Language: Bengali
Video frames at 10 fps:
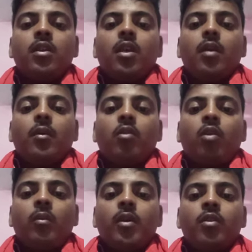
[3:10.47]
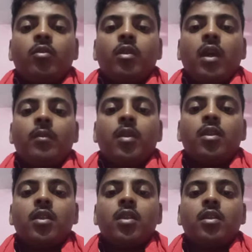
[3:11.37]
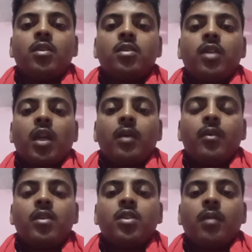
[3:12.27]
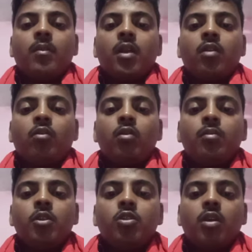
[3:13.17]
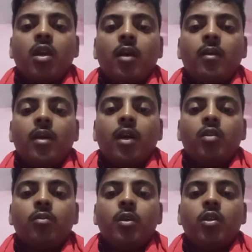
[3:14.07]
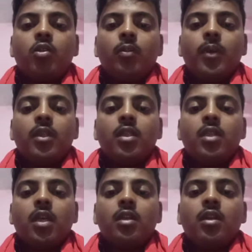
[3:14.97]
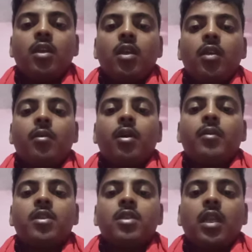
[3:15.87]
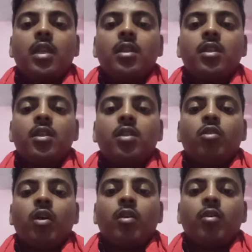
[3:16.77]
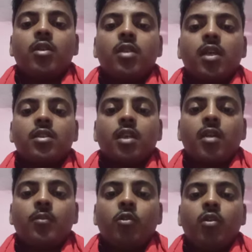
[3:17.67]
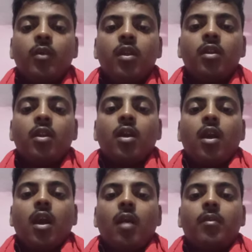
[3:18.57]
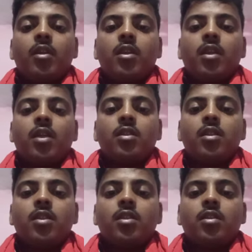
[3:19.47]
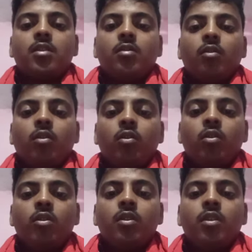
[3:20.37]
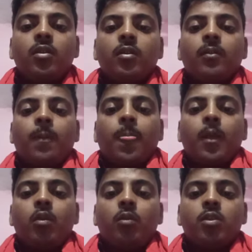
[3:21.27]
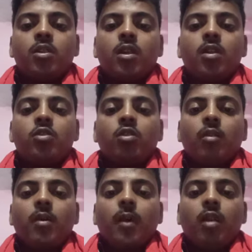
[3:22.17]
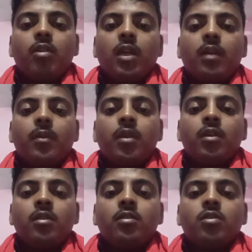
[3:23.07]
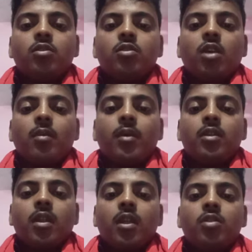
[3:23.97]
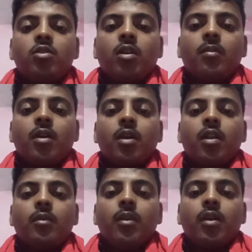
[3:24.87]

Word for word: এবং কমেন্ট করে আপনাদের জানাবেন যে আপনারা কোন বিষয়ে আরও ভিডিও পেতে চান এবং আমার চ্যানেলটি দয়া করে সাবস্ক্রাইব করবেন আপনাদের কাছে অনুরোধ নমস্কার সবাই ভালো থাকবেন জয় মা তারা জয় মা কালী মা